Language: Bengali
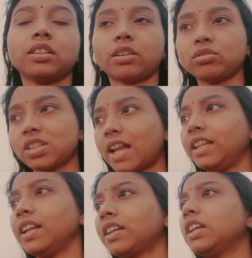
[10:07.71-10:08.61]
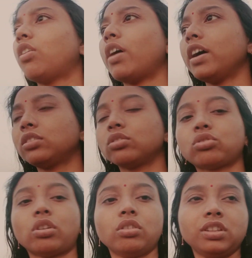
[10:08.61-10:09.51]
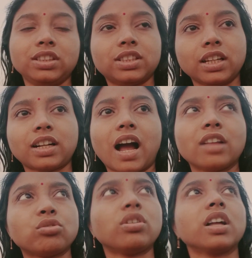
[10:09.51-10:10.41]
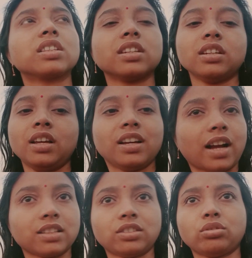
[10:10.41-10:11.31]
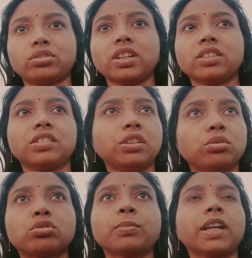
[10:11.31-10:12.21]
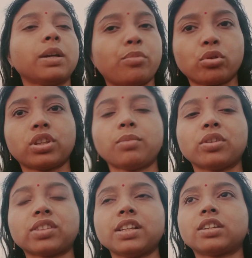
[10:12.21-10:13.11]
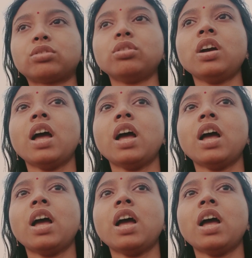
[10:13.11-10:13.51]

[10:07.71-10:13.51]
এখন জানি না কি হয় তো চলো নিচে কাজও আছে কাজের তো শেষ নেই রুস্তুমাহিকে পড়তে বসাই একটু